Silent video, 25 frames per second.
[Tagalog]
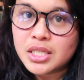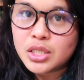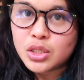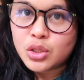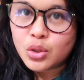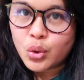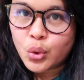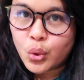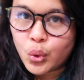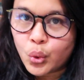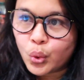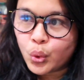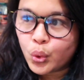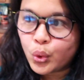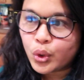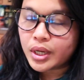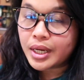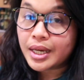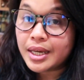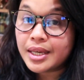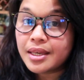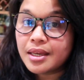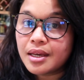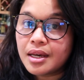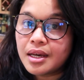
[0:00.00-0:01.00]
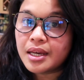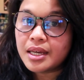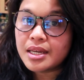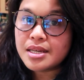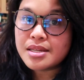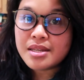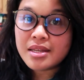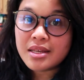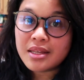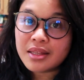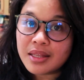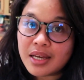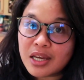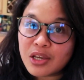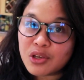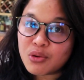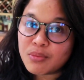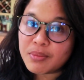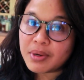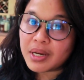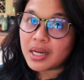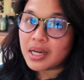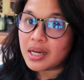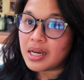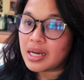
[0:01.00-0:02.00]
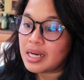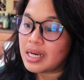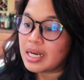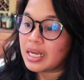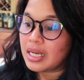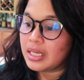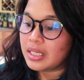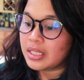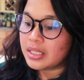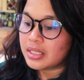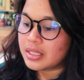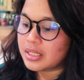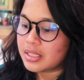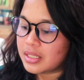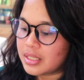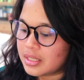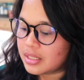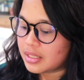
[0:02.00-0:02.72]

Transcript: So kaya hindi tayo makaalis